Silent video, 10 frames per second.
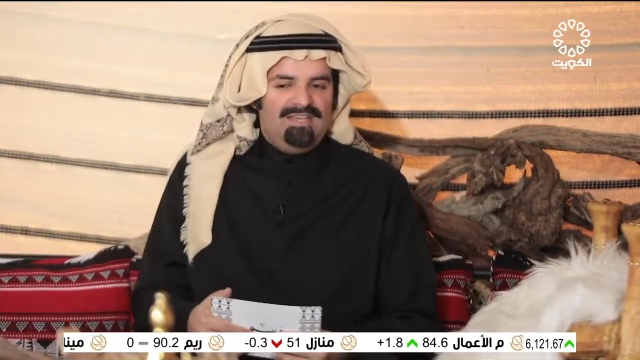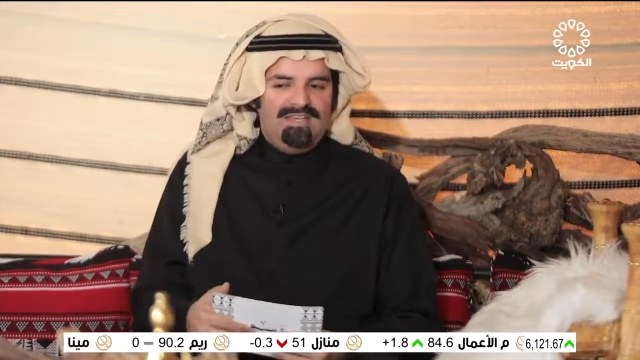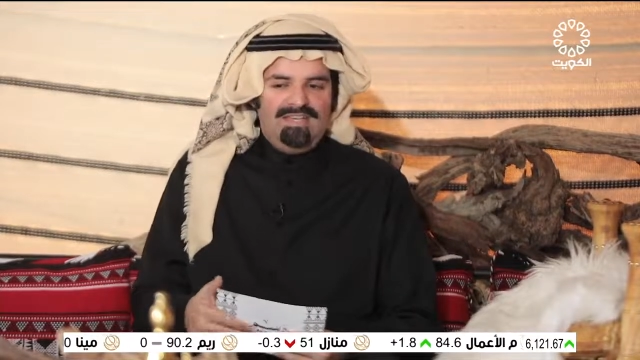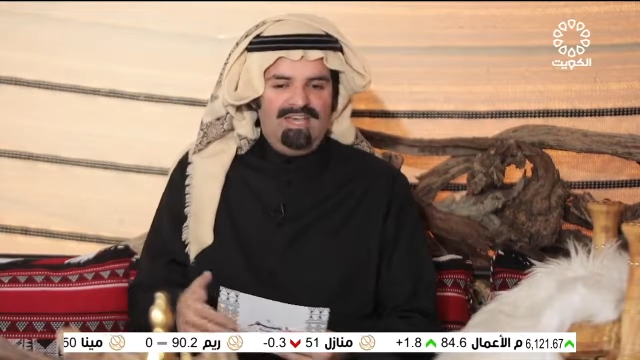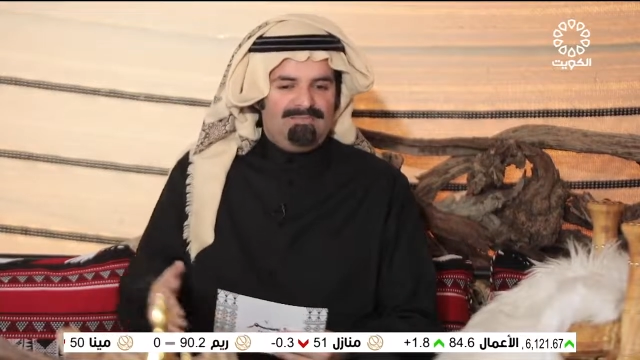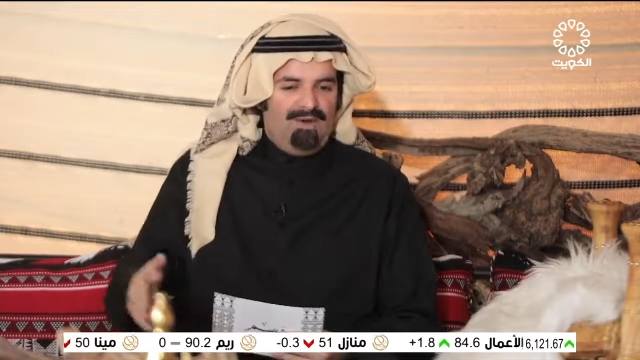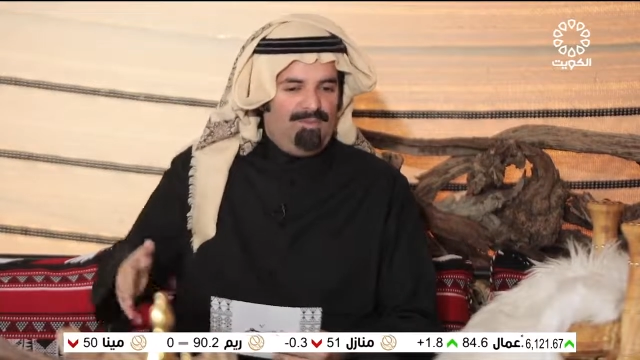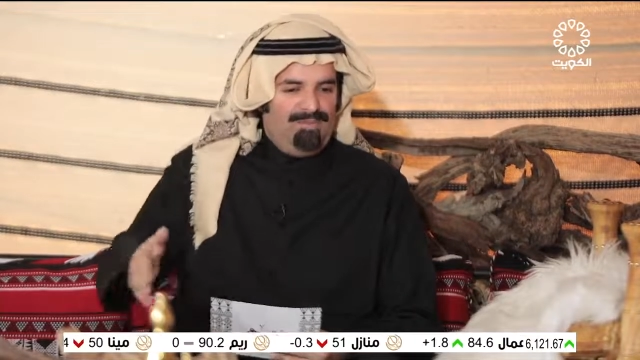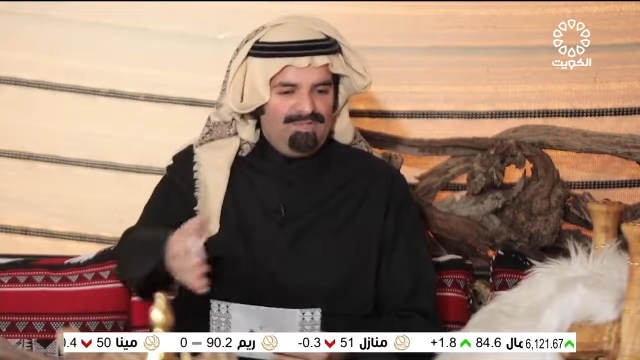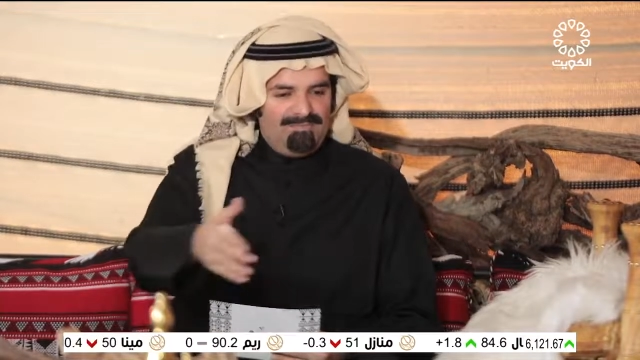يعني ما
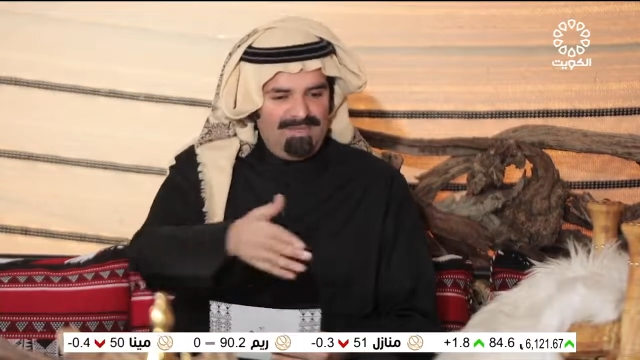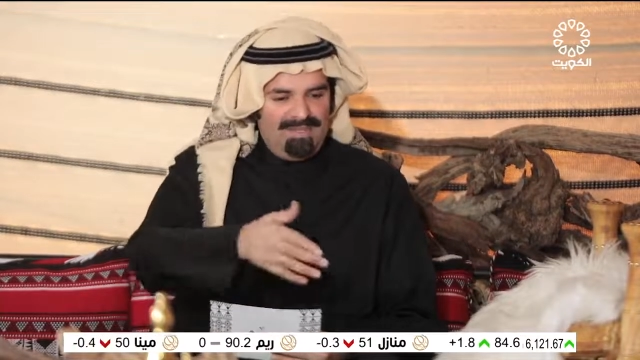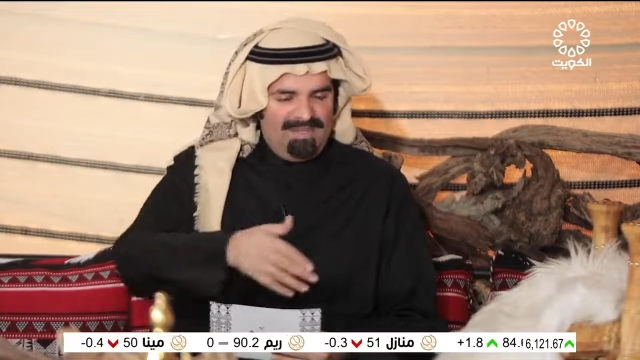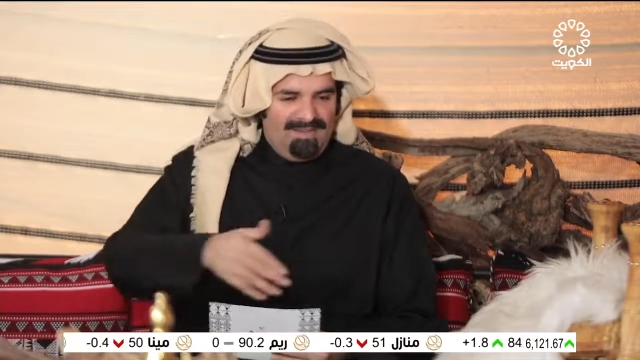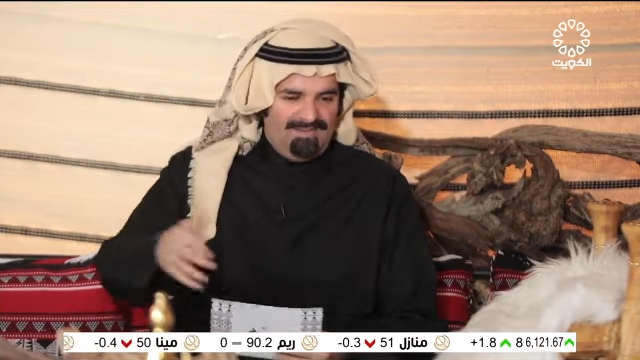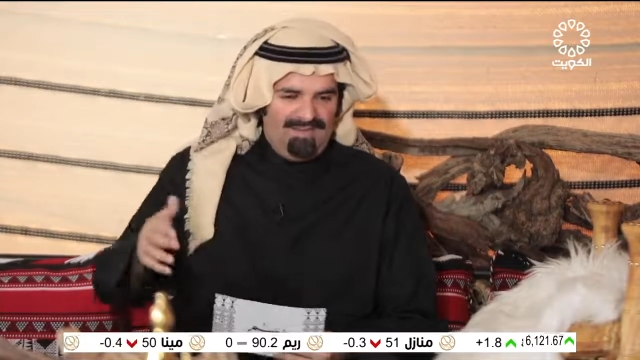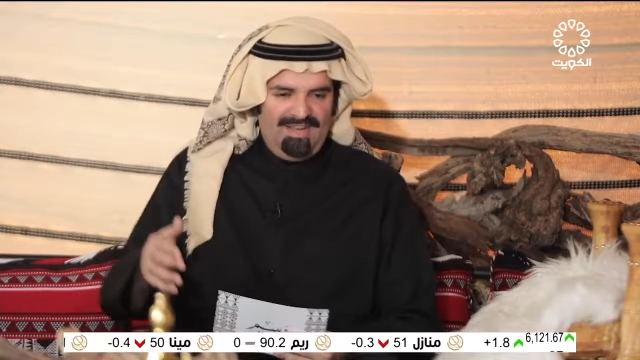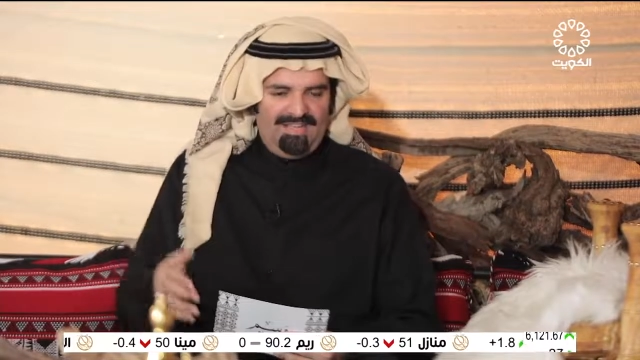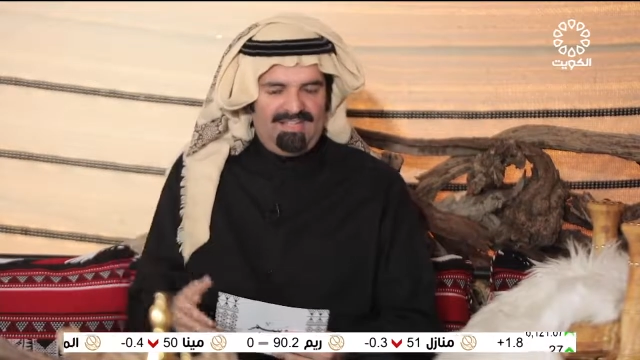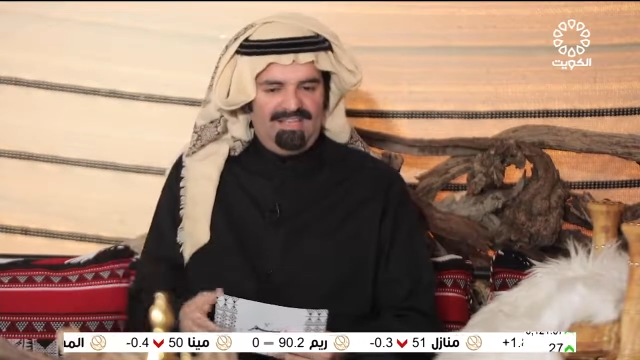هو بعيد منا
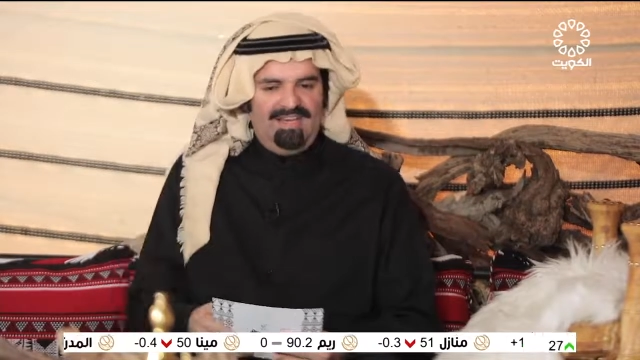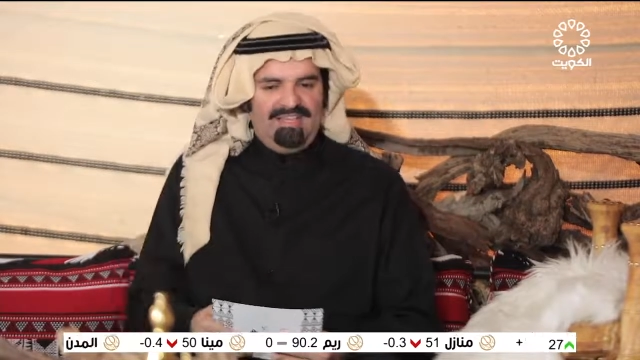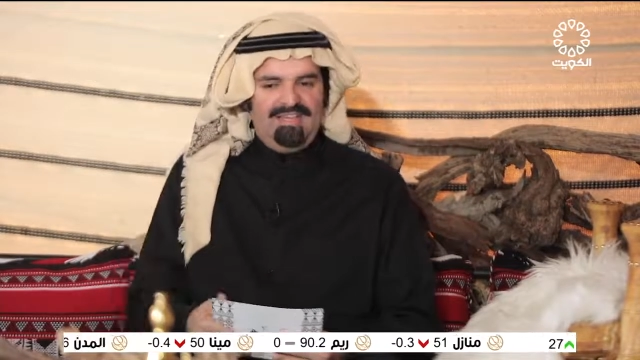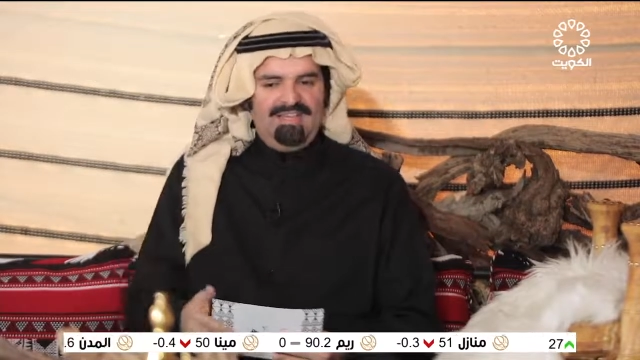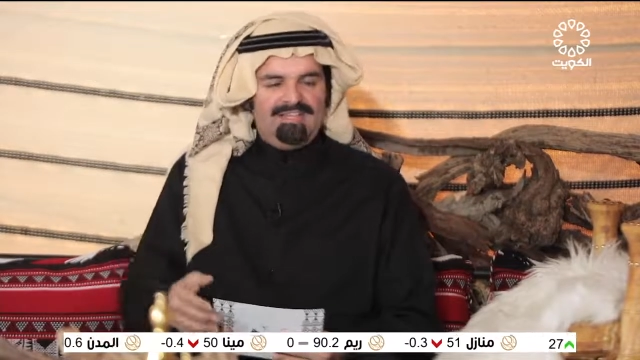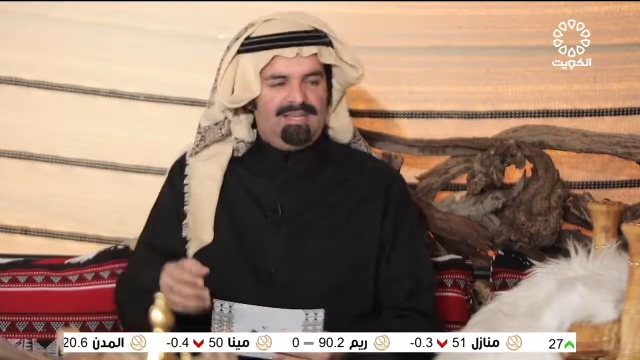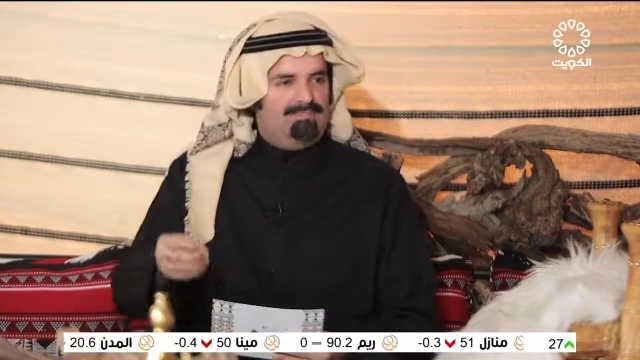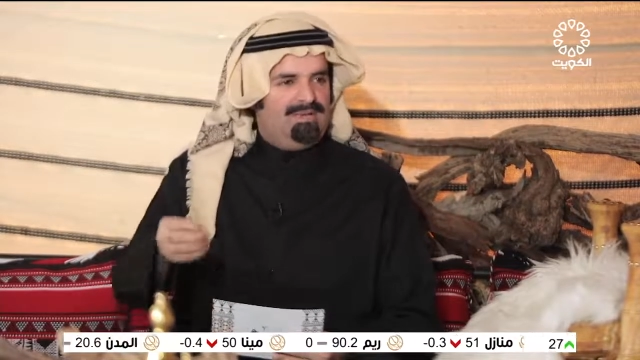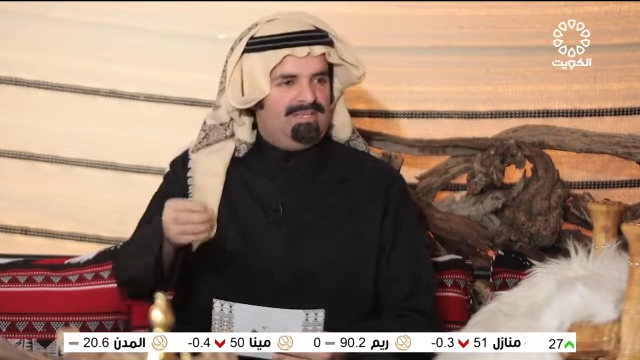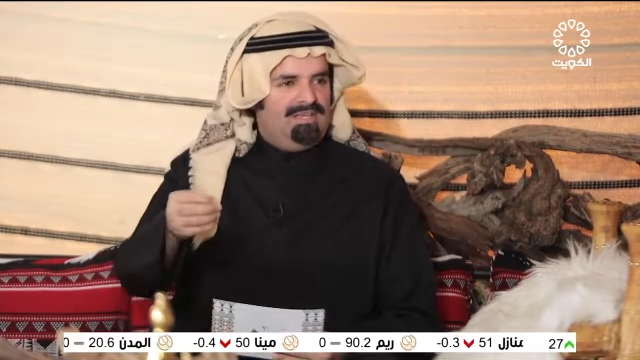في قعدتنا هذه اللي هي
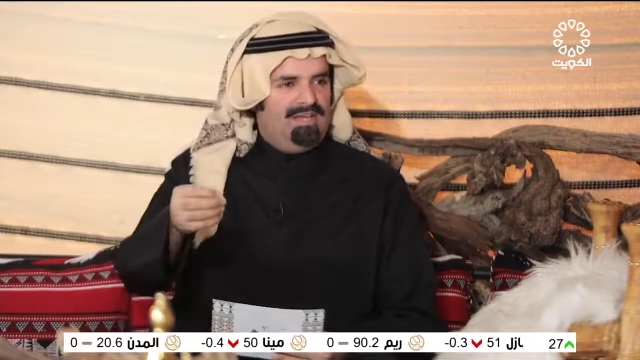شبه